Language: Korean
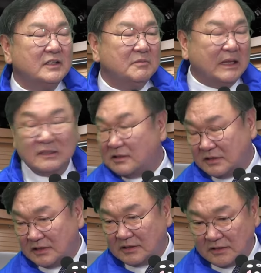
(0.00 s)

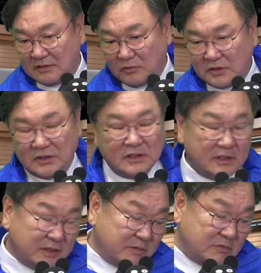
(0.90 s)
만들어진 그런 그렇죠.
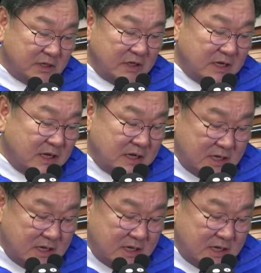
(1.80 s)
도시이기 때문에 네.